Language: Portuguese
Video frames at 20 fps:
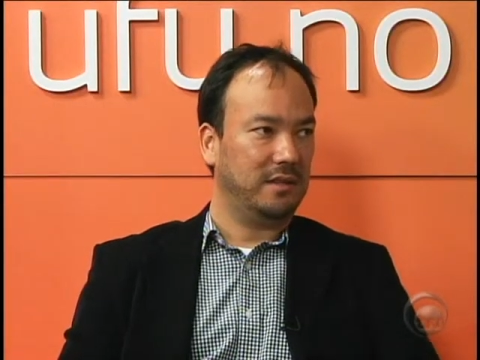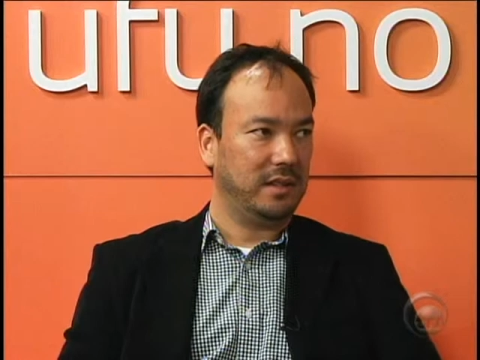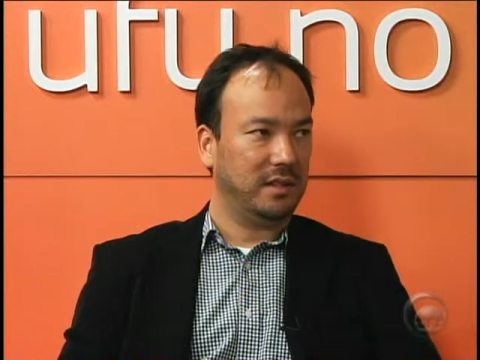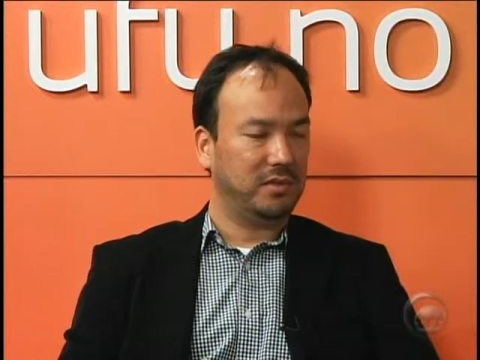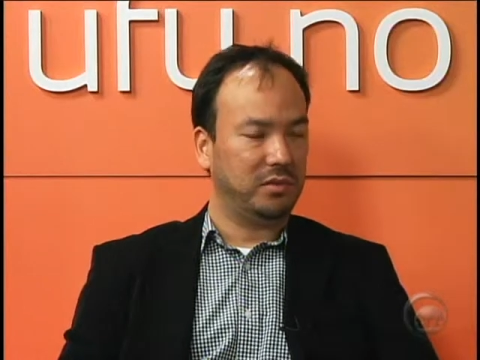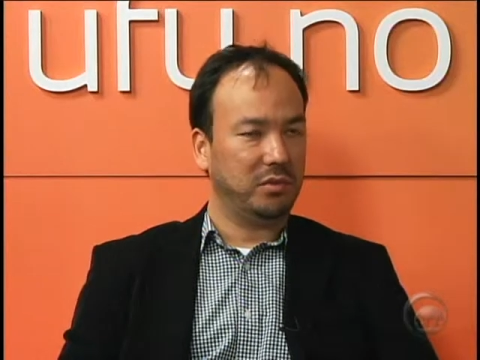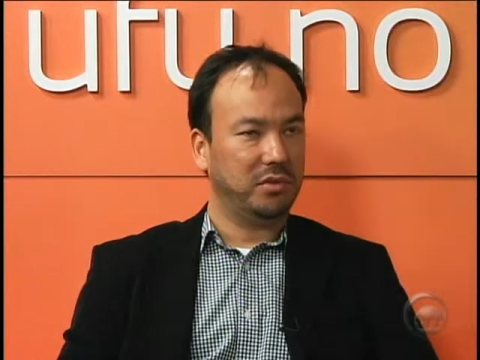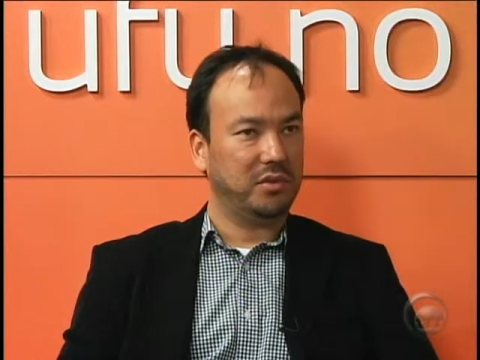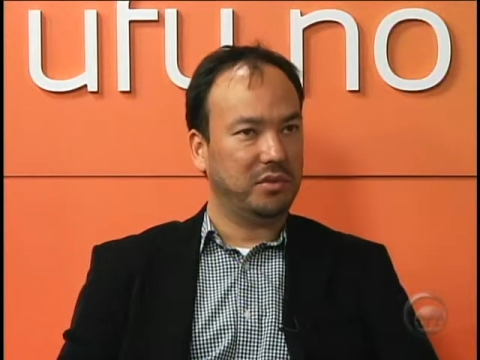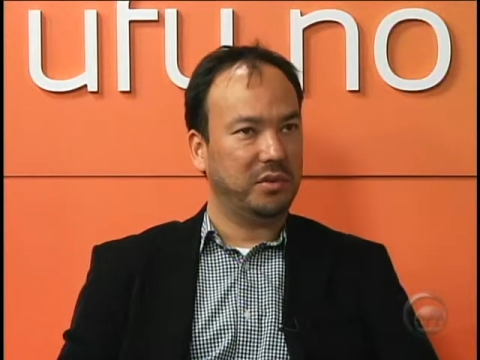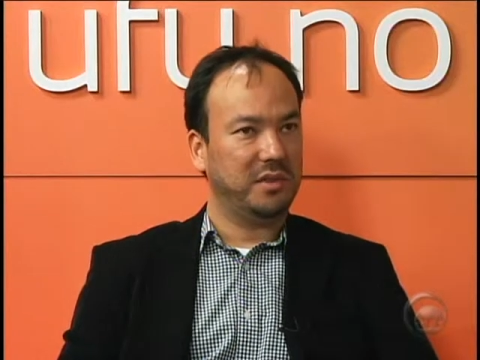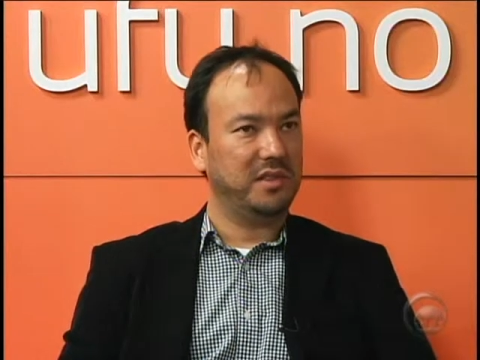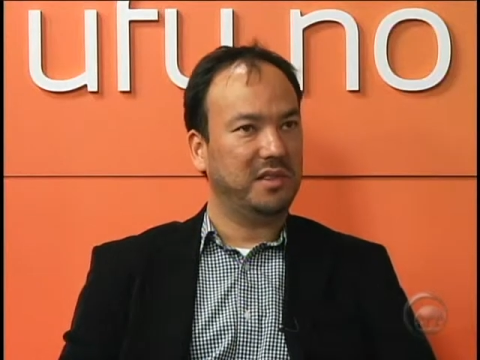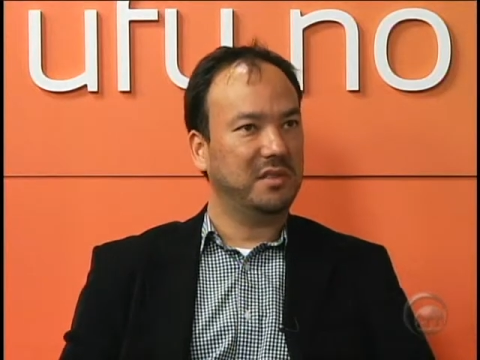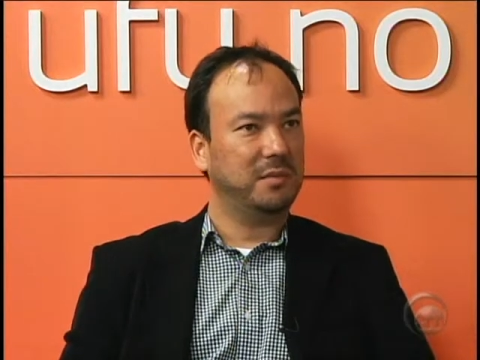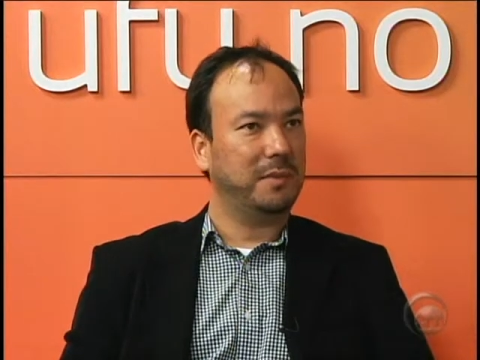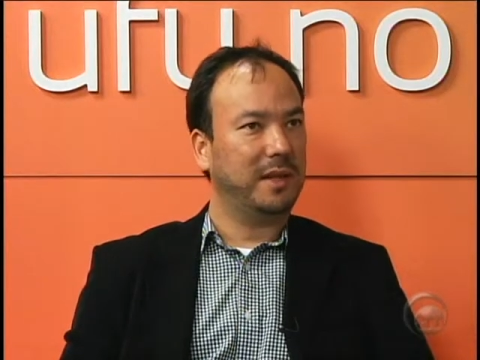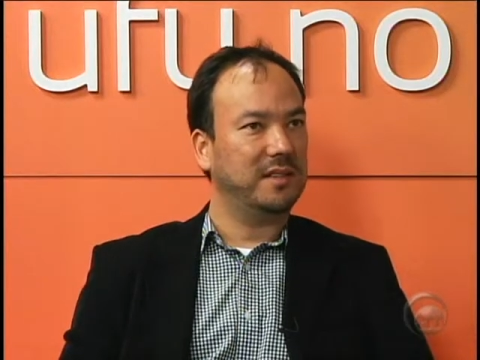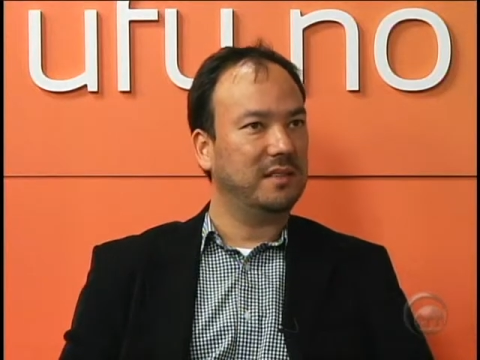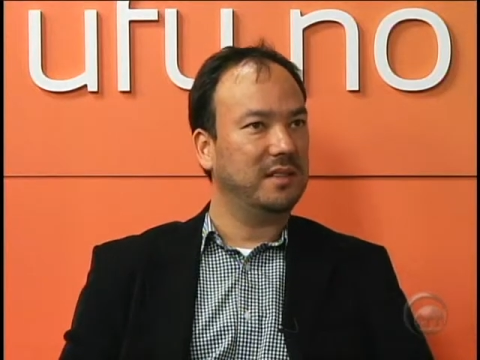nas condições
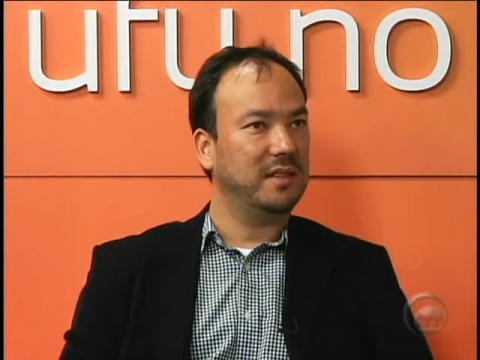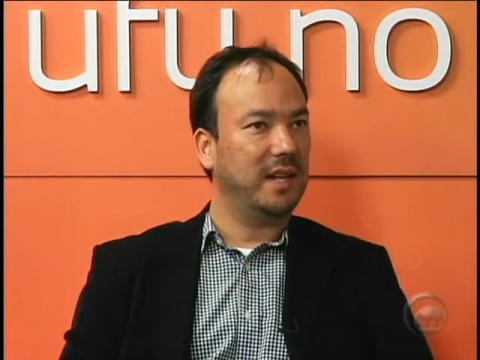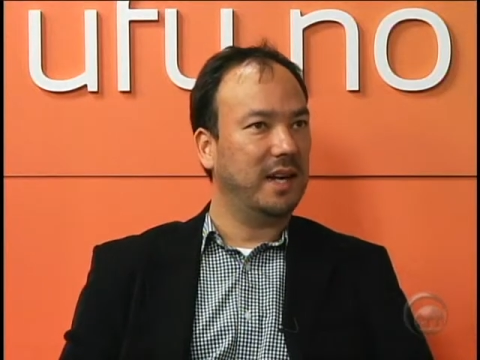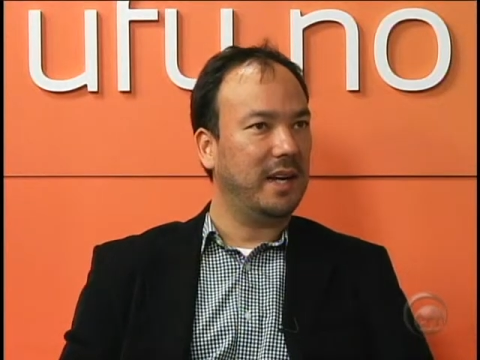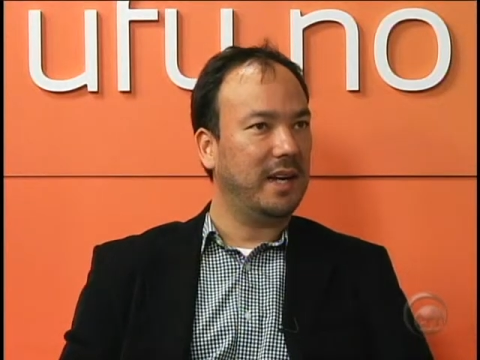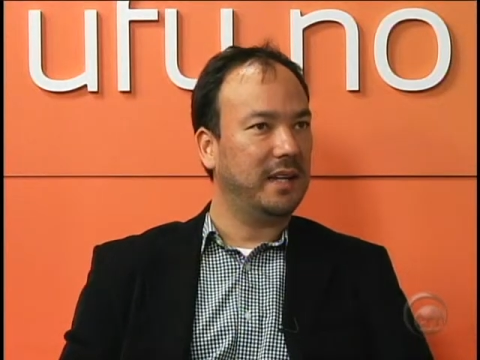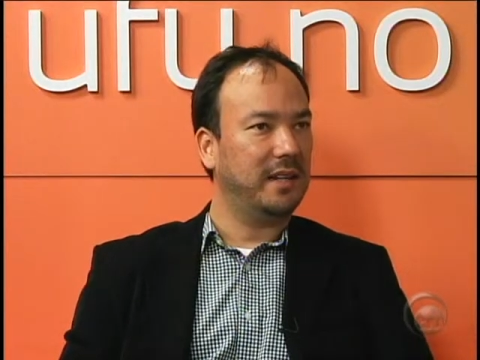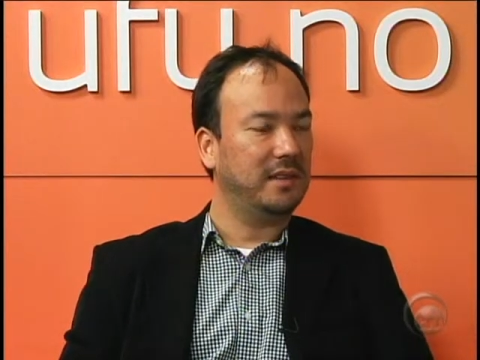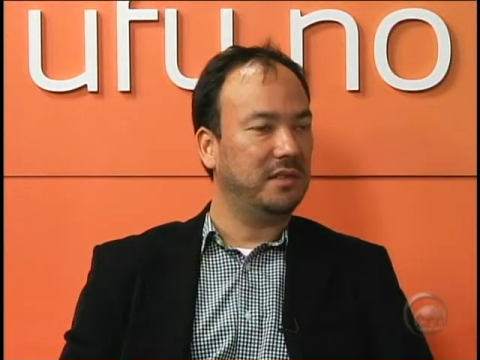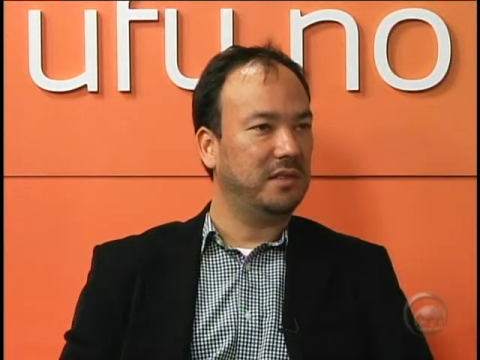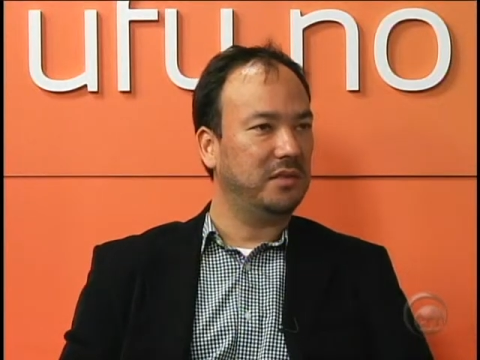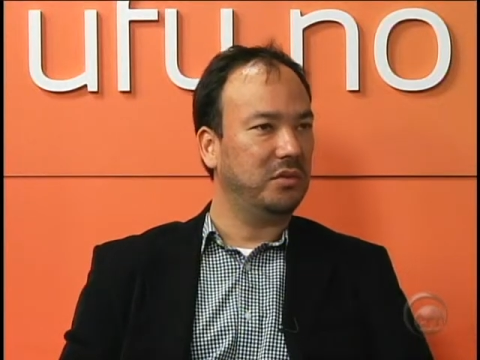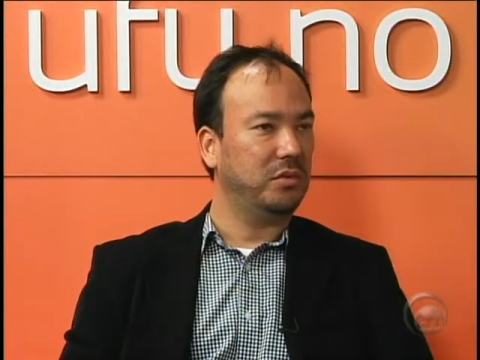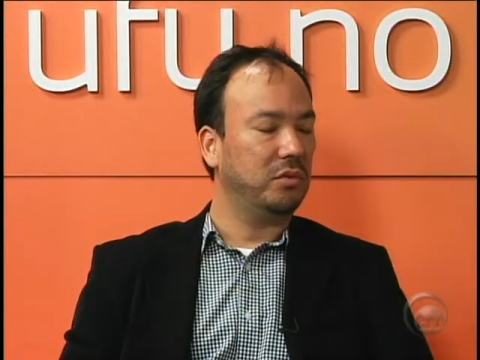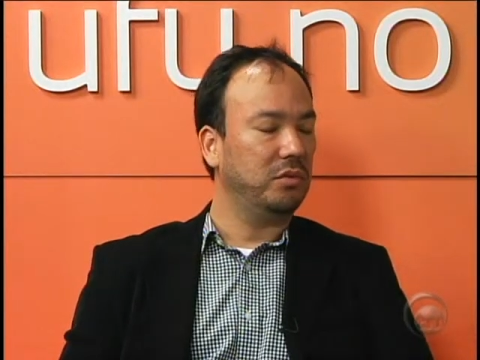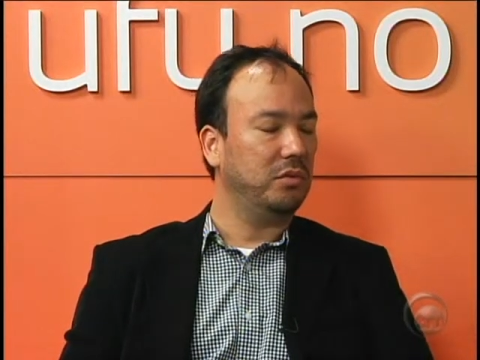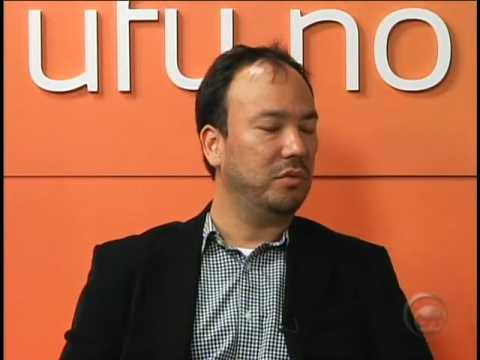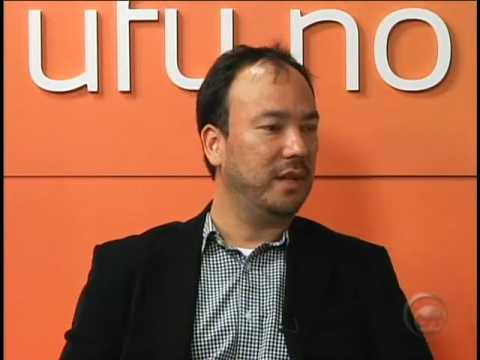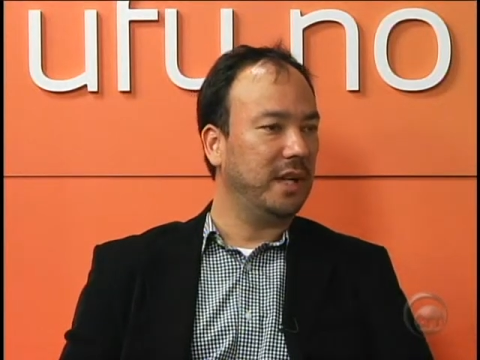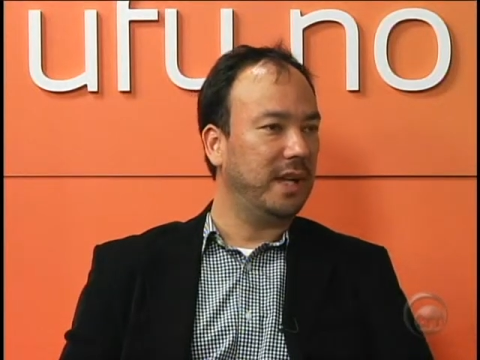espaciais,
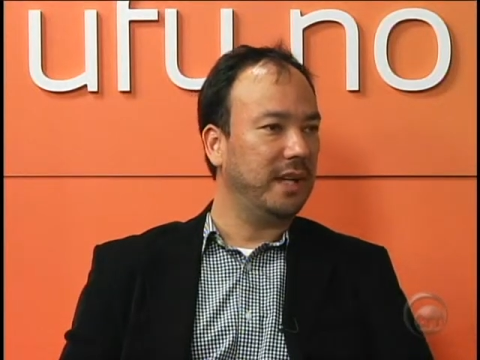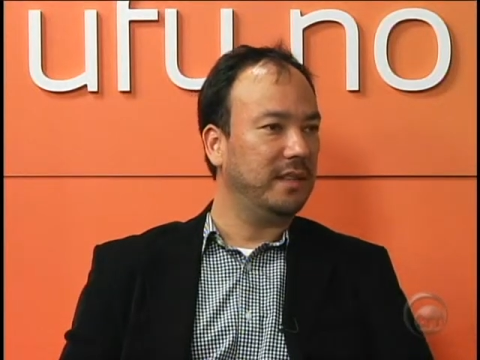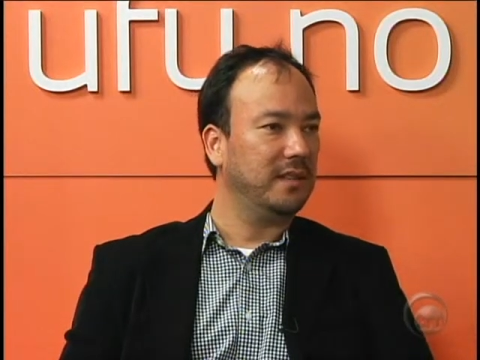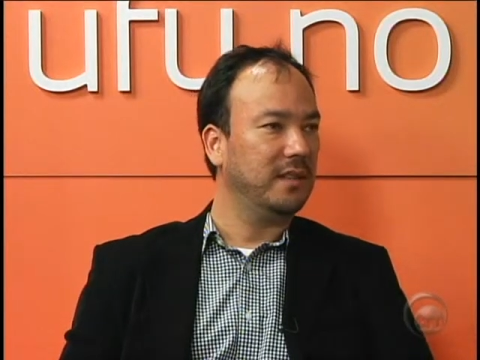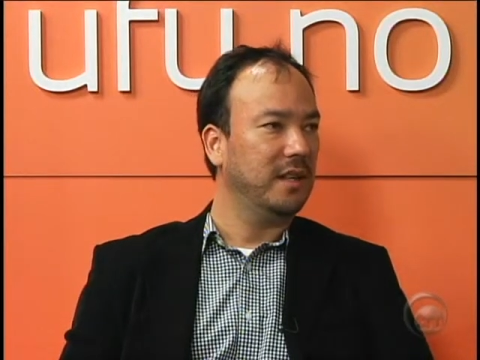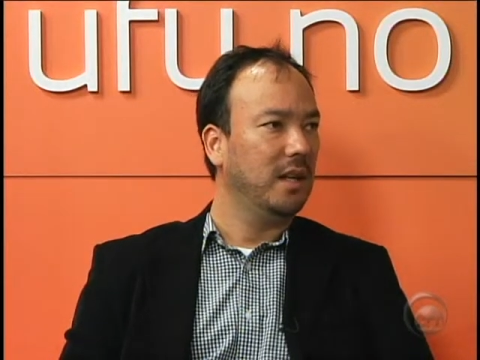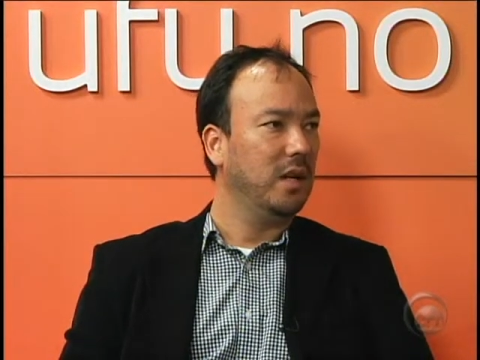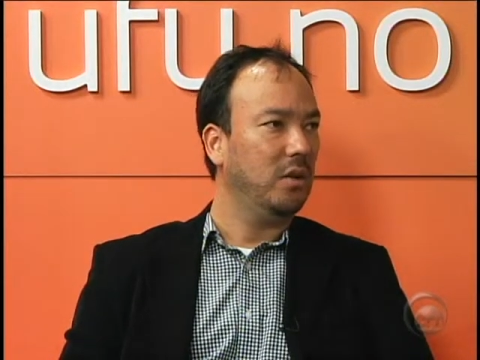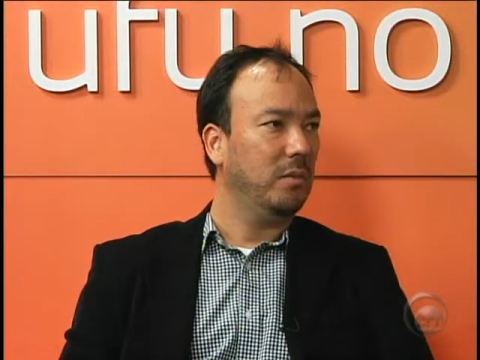estruturais,